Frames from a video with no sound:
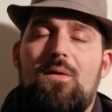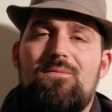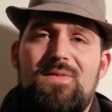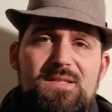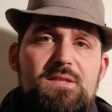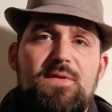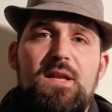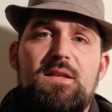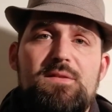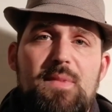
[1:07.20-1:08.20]
Was ist, wenn
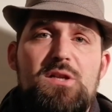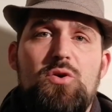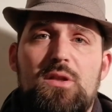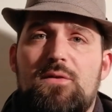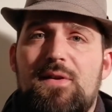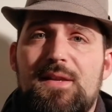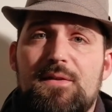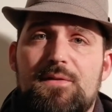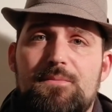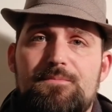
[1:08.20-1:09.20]
ihr das Match heute
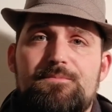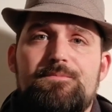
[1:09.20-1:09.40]
verliert?